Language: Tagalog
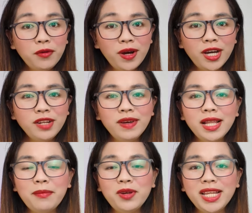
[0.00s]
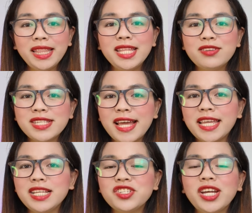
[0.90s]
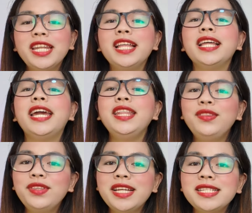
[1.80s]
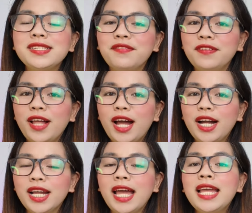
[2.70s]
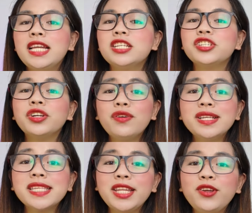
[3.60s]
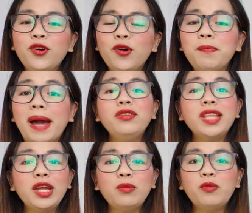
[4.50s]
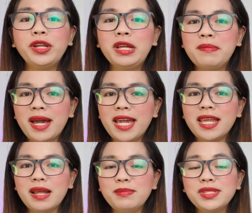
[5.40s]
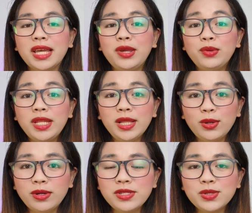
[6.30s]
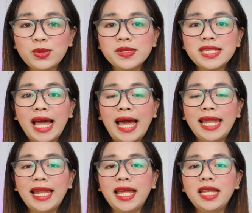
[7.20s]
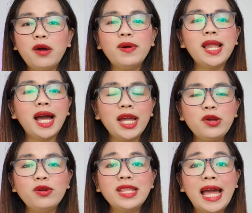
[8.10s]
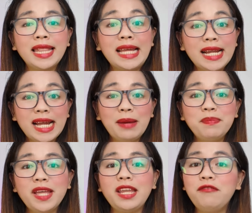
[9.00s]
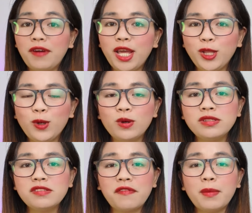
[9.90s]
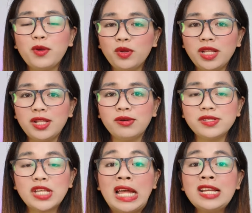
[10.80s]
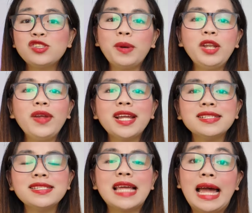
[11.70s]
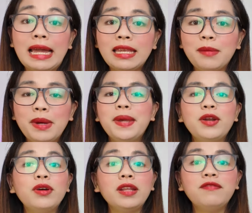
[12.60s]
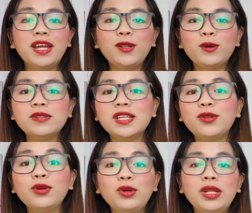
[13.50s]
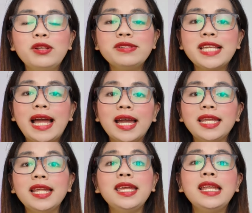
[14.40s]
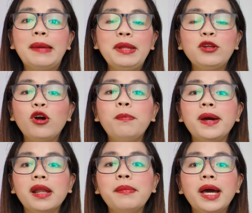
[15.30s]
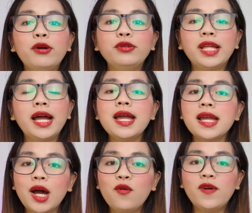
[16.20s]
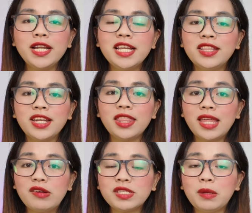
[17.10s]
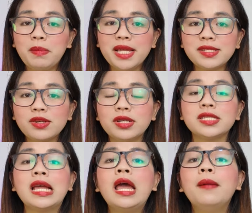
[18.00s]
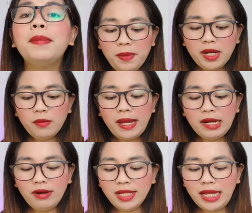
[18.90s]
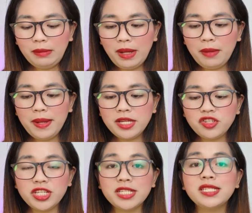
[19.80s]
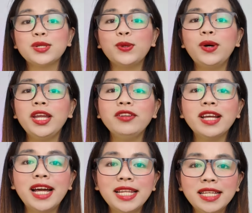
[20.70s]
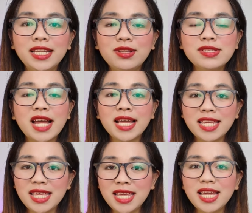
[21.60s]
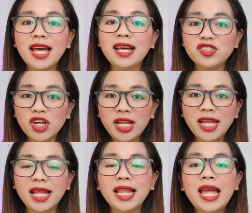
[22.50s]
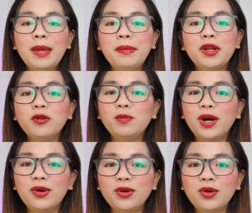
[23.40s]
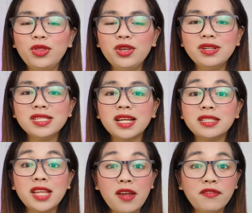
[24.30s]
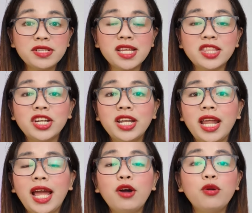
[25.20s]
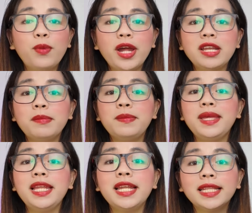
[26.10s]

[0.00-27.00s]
everyone! Welcome ulit dito sa aking channel and today's vlog. I-share ko nga sa inyo kung paano tayo pwedeng makahiram sa UD Loans kung sakali na wala kayong natanggap na invite codes from UD Loans. So by the way kasi sa akin na merong invite codes itong UD Loans sa akin na ginamit ko para makautang hanggang 100,000 pesos. So, pero bago ang lahat mga beshies, kung ngayon ka nga lang dito sa aking uh, channel, meron po akong good news kasi every Saturday ako po ay namimili